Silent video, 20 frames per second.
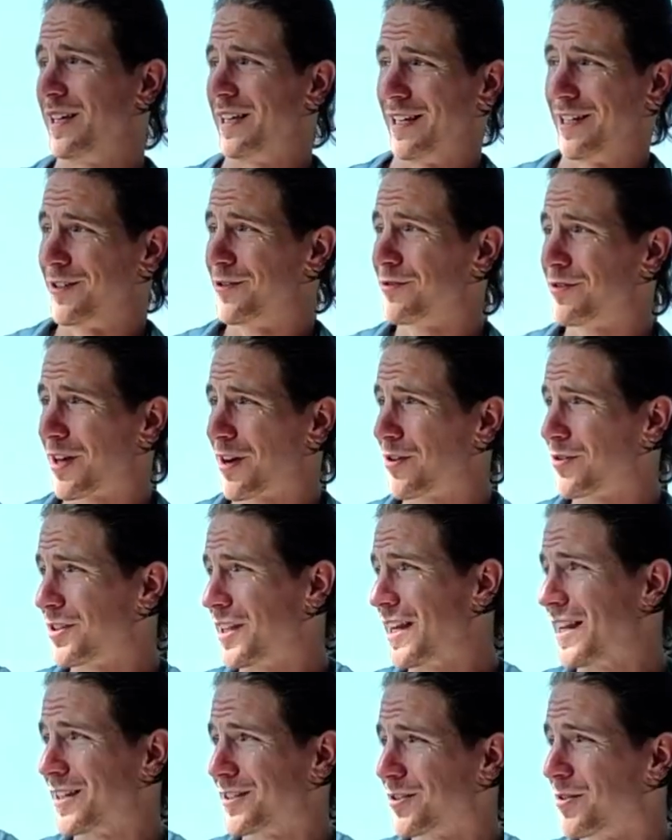Et juste à
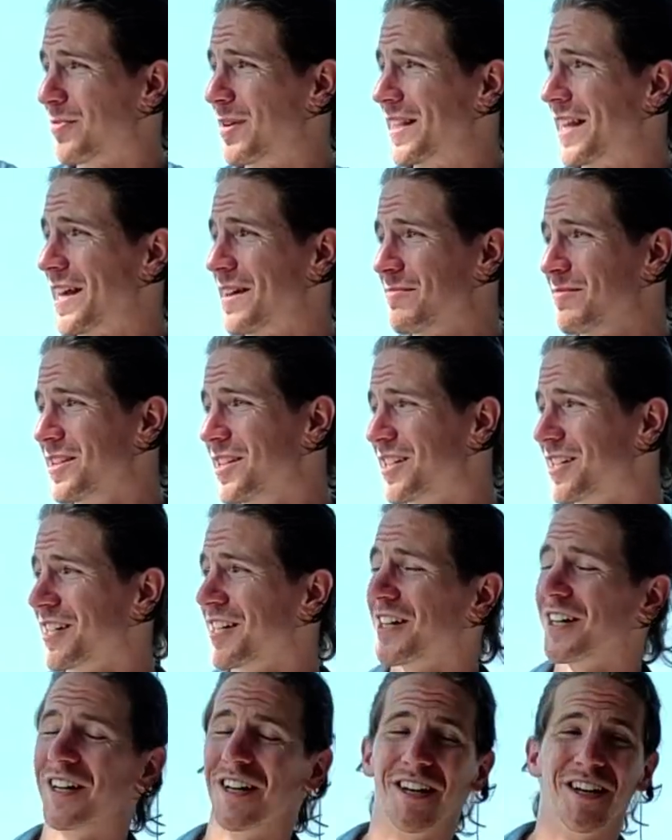côté, là, sur Pattaya biche.
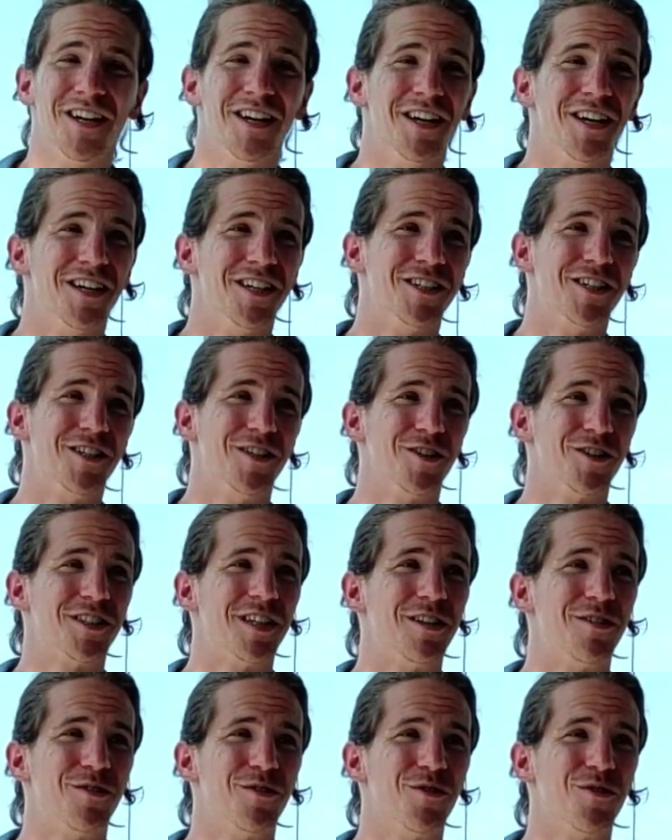j'étais dans
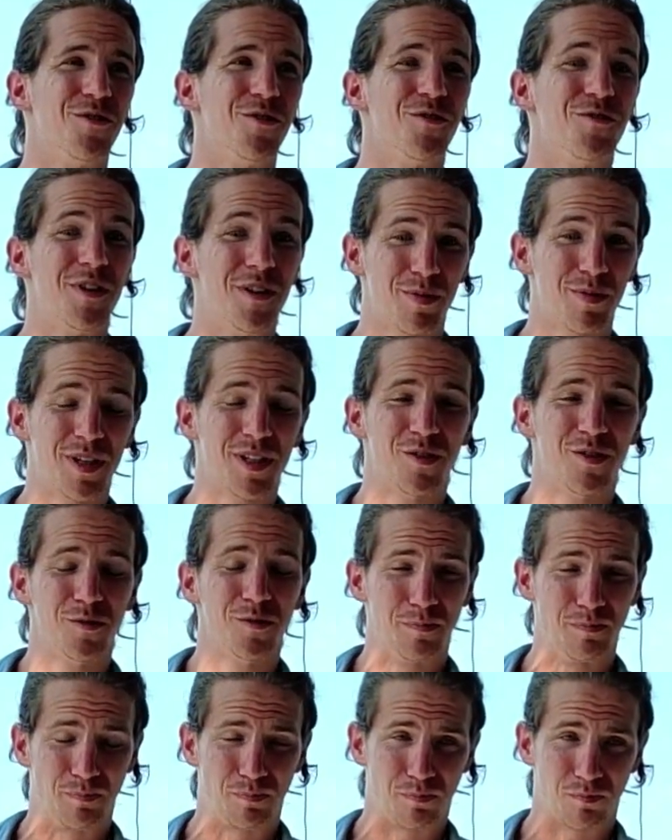cette euh, vieille
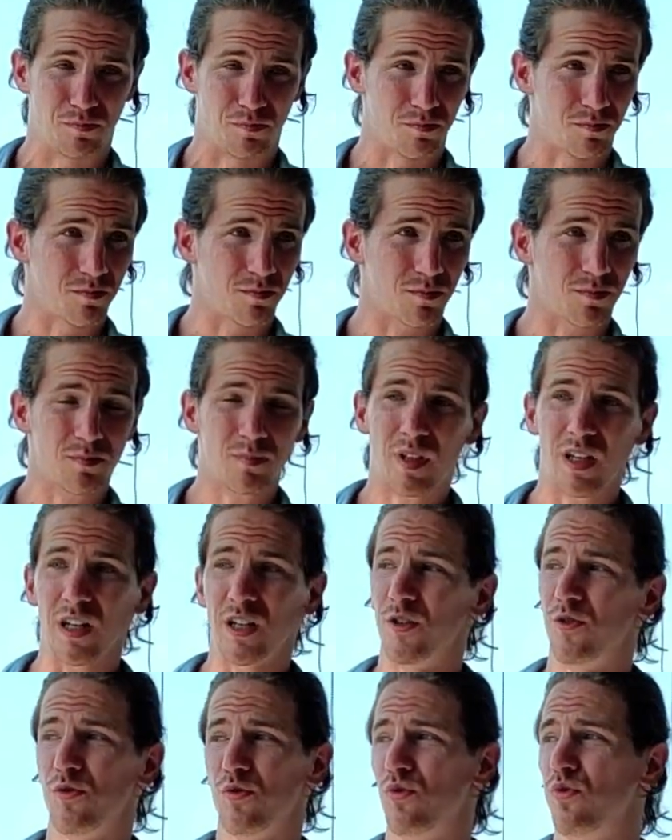prison.
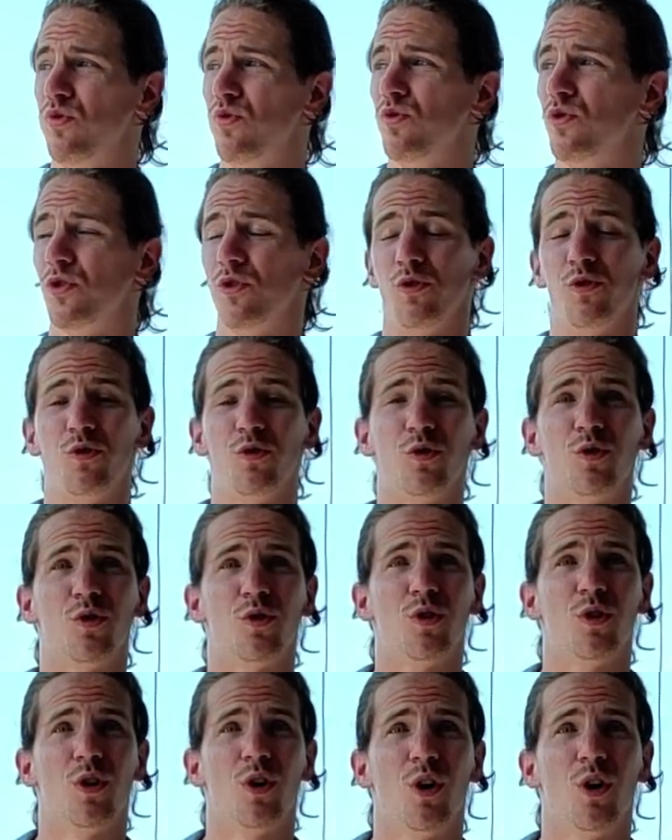Et du coup, c'était dur.